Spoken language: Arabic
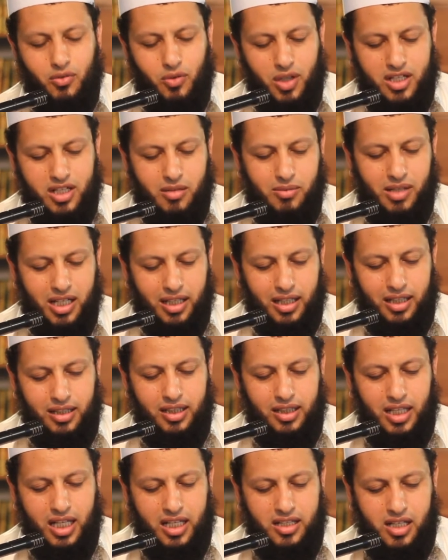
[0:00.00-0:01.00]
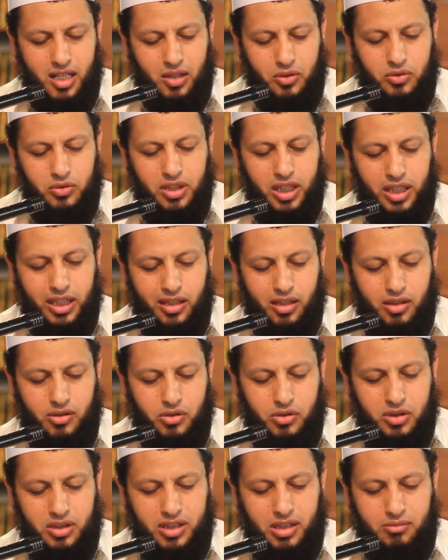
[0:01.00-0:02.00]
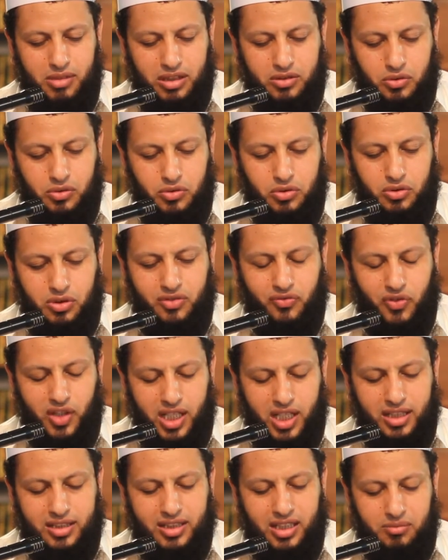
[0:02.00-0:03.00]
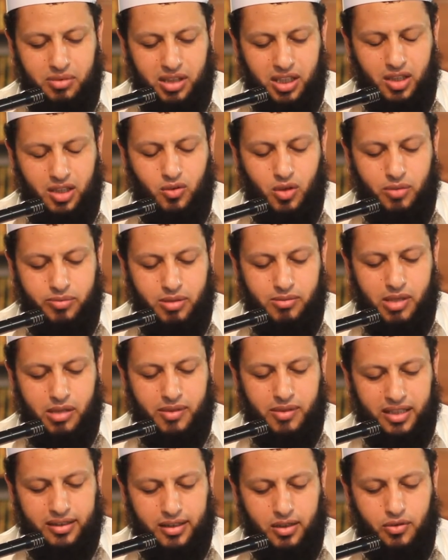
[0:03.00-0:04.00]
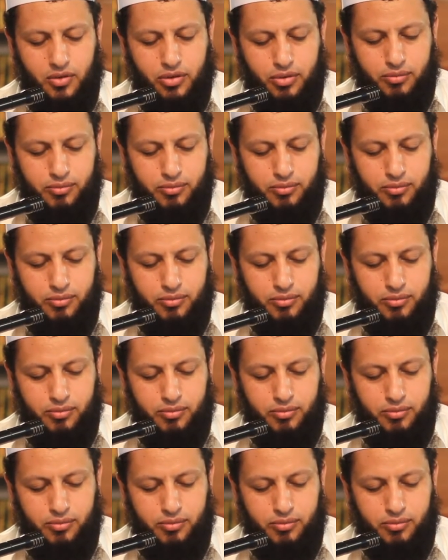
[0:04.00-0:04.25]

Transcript: وجب عليه أن يعود إلى الركن المتروك فيأتي به وبما بعده